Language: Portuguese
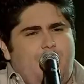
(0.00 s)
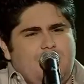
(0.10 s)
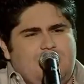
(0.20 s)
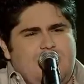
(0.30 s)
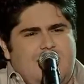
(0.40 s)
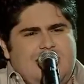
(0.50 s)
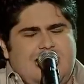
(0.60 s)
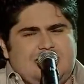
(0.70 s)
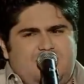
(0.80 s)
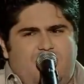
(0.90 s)
pontiana
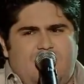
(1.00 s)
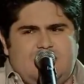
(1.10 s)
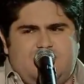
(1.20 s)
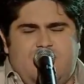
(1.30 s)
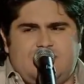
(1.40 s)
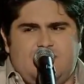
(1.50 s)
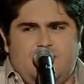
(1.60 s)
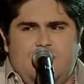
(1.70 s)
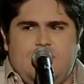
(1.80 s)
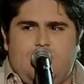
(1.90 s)
e as vozes fazendo
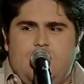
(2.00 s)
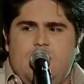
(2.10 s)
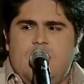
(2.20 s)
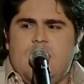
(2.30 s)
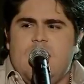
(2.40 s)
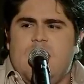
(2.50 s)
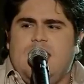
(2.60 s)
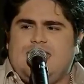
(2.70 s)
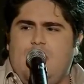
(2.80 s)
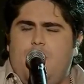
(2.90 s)
dueto.
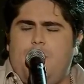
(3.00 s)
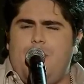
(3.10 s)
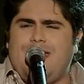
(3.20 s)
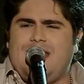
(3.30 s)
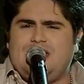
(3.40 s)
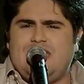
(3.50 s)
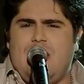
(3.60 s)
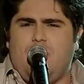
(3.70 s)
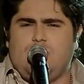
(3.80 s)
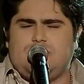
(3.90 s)
Então, para
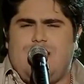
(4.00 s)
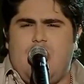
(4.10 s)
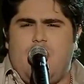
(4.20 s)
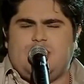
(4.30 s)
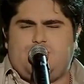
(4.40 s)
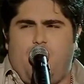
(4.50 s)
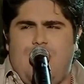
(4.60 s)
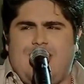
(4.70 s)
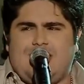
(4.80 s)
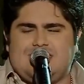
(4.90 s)
homenagear um dos maiores
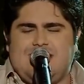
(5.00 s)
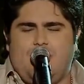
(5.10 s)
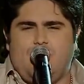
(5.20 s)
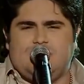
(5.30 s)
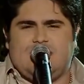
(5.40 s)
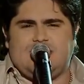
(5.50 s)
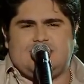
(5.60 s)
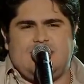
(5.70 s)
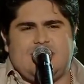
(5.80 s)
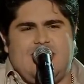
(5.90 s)
poetas da música
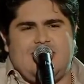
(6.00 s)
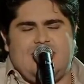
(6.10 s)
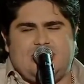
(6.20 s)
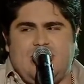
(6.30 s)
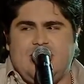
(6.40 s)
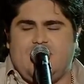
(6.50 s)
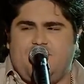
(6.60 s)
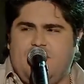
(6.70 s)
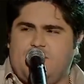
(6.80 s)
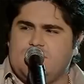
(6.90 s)
sertaneja ainda
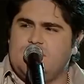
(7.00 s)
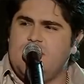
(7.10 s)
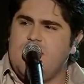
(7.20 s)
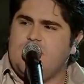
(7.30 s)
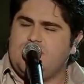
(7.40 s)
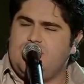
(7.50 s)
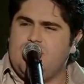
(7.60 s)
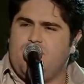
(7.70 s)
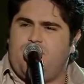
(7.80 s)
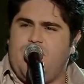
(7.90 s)
vivo,
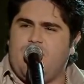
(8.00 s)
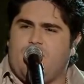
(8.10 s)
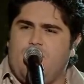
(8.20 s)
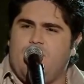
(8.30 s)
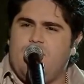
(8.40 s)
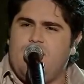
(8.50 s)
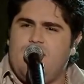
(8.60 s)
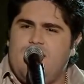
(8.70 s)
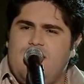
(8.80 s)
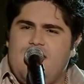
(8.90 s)
Dino Franco,
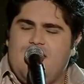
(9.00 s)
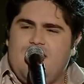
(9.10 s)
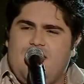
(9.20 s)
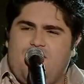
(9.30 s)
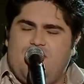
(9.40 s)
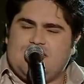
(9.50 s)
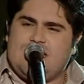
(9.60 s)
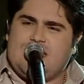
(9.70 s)
que fez essa